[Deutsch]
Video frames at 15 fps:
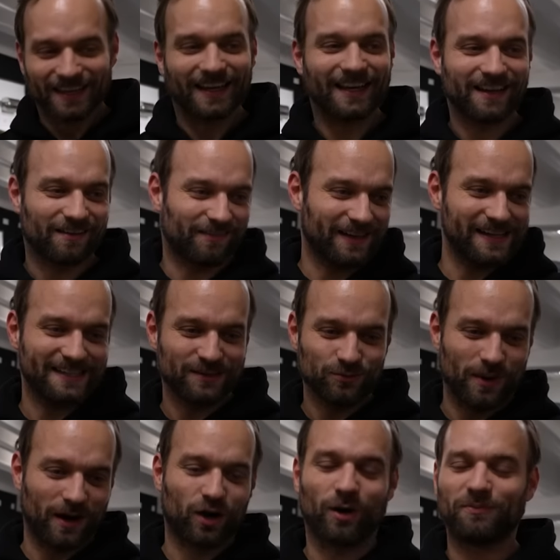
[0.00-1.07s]
Äh, weil
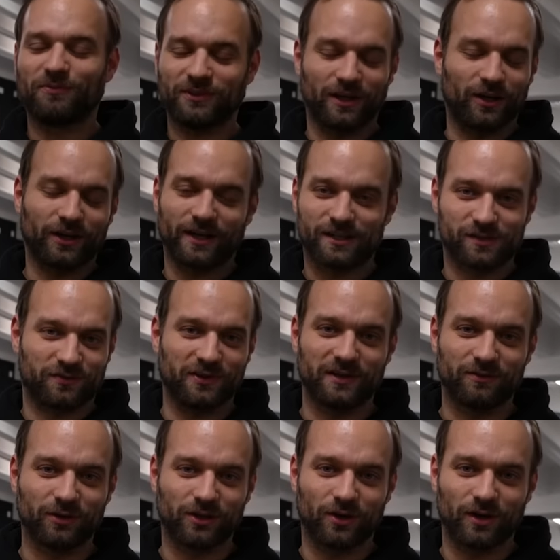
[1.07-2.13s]
über Kopf die Löcher zu
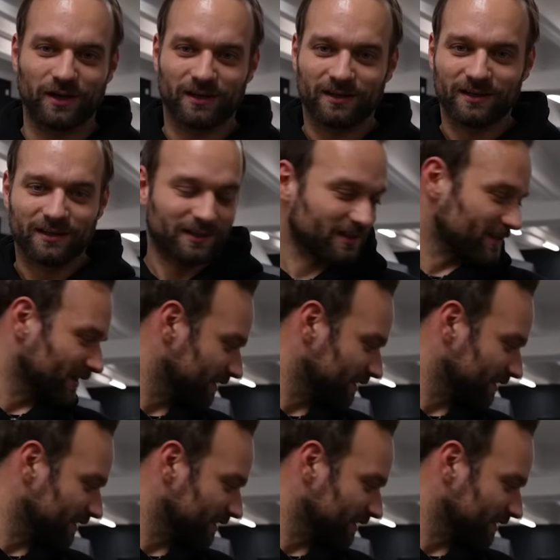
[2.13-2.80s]
finden wird die Hölle. Das